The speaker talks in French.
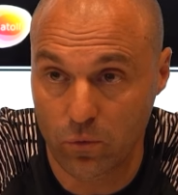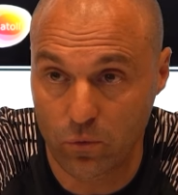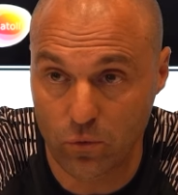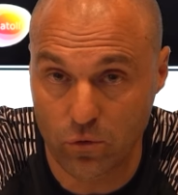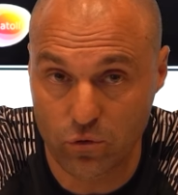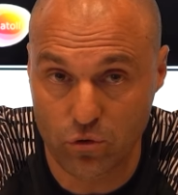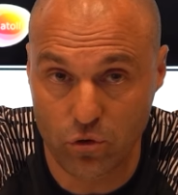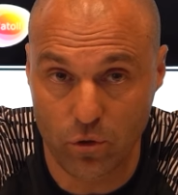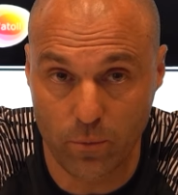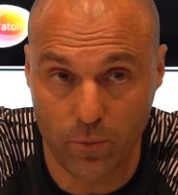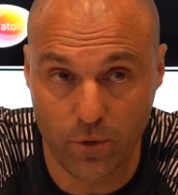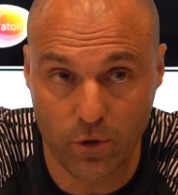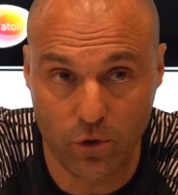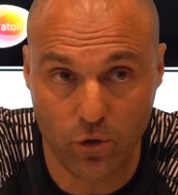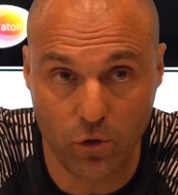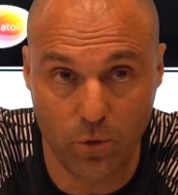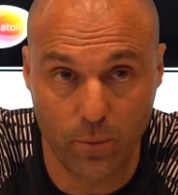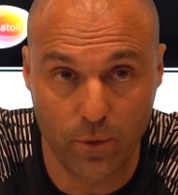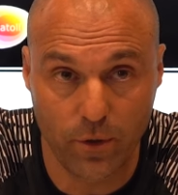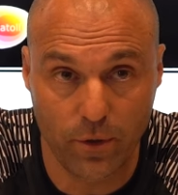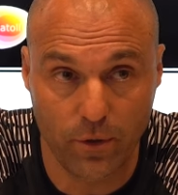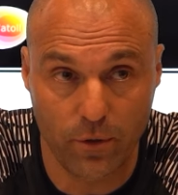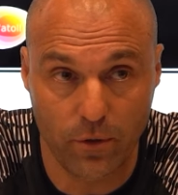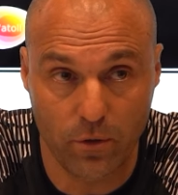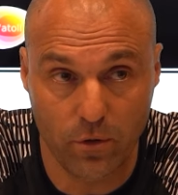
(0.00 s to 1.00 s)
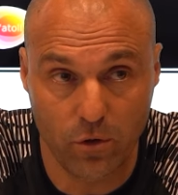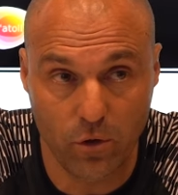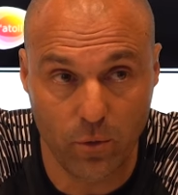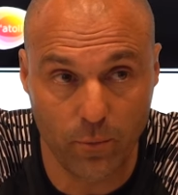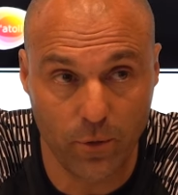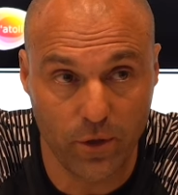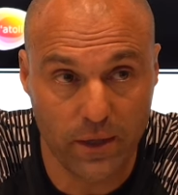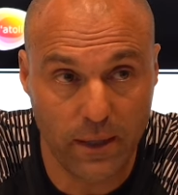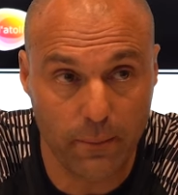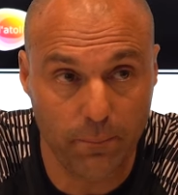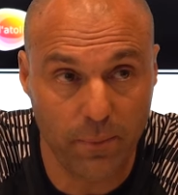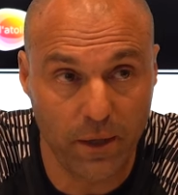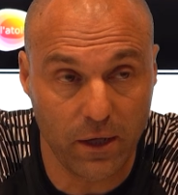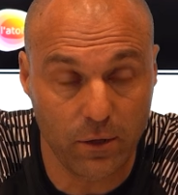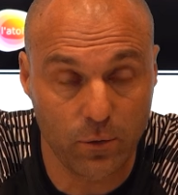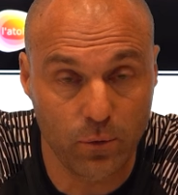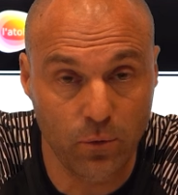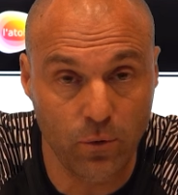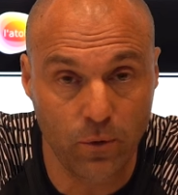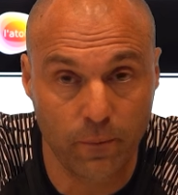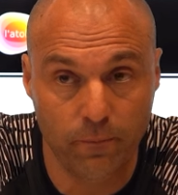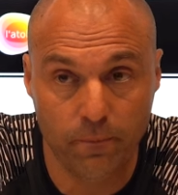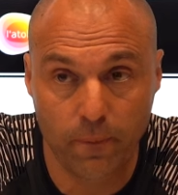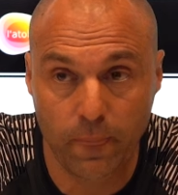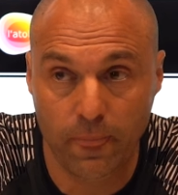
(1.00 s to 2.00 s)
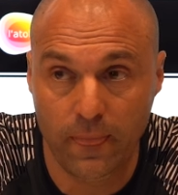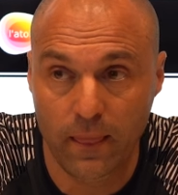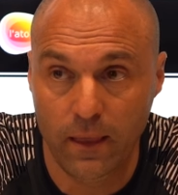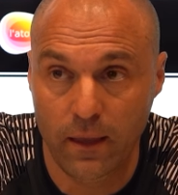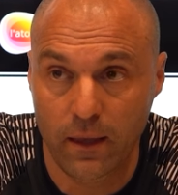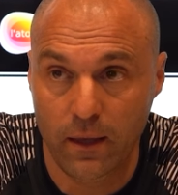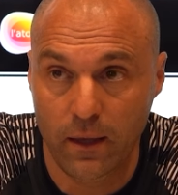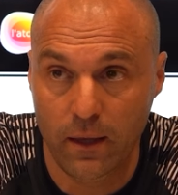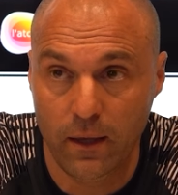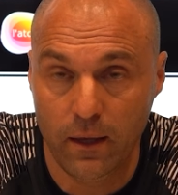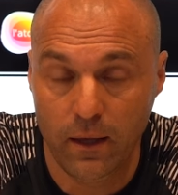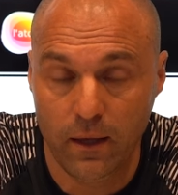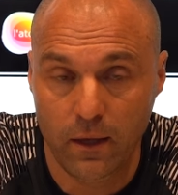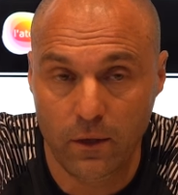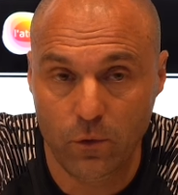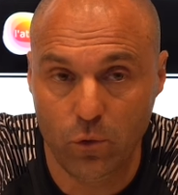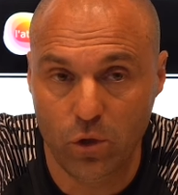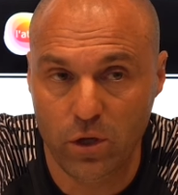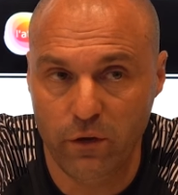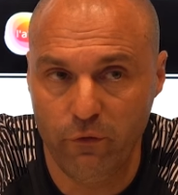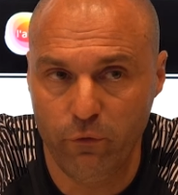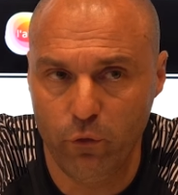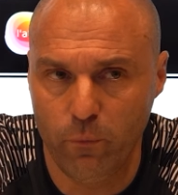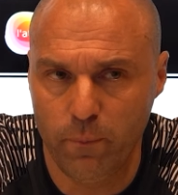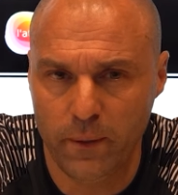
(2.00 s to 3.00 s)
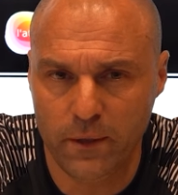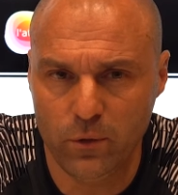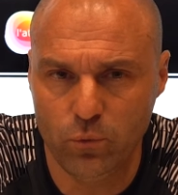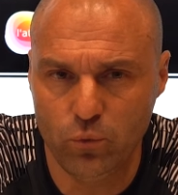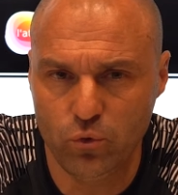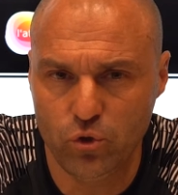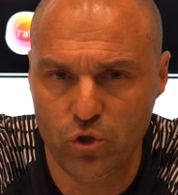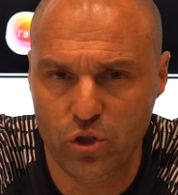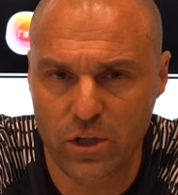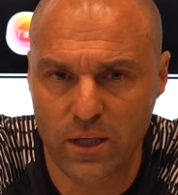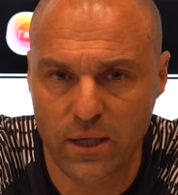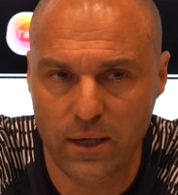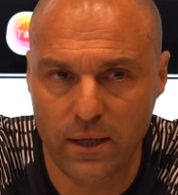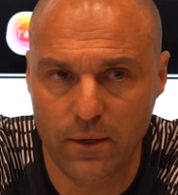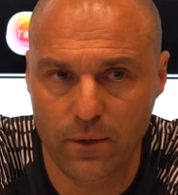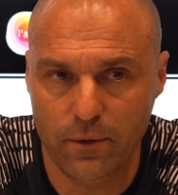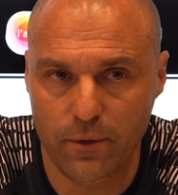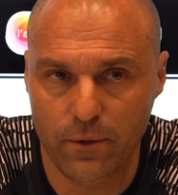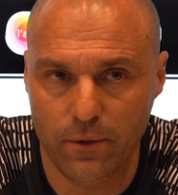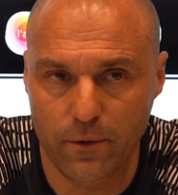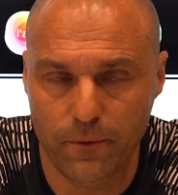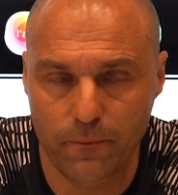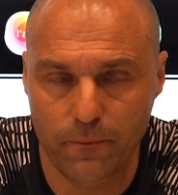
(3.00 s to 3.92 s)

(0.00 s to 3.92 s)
On se demande comment, comment on a perdu. Donc il ne faut pas tout jeter.